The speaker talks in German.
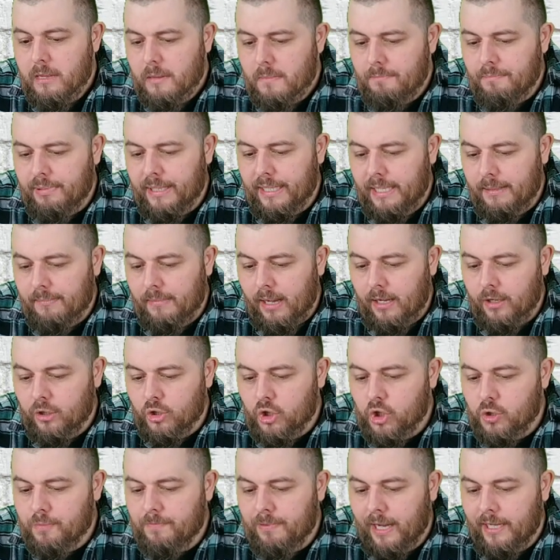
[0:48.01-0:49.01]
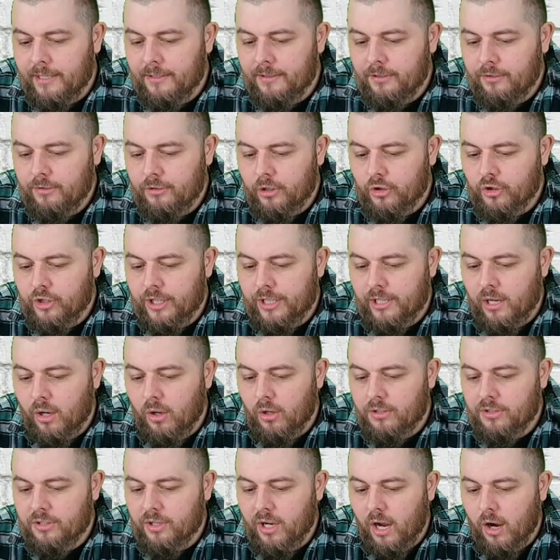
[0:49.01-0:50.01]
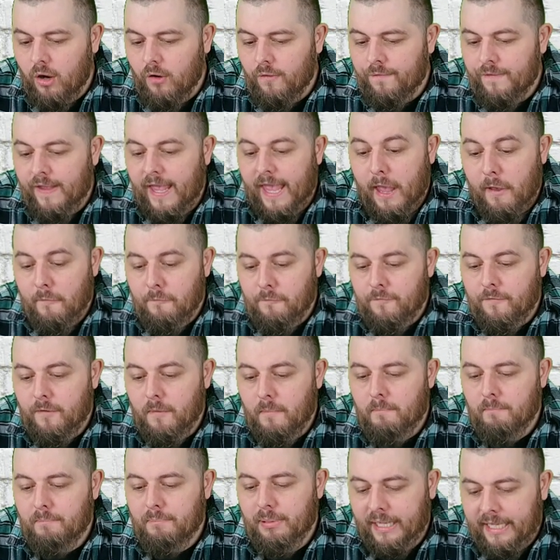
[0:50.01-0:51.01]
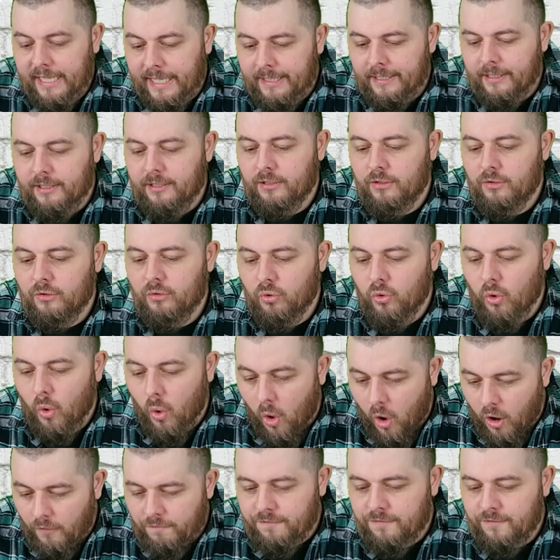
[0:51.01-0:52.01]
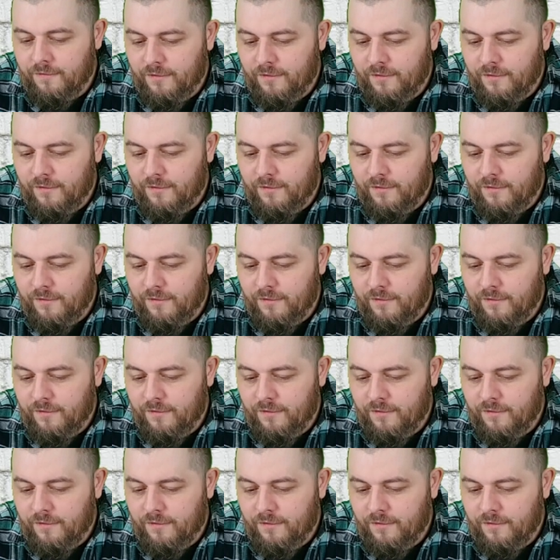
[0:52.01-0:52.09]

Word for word: Bin ich mal gespannt, da steht da heute drauf, F. Brinkhoff.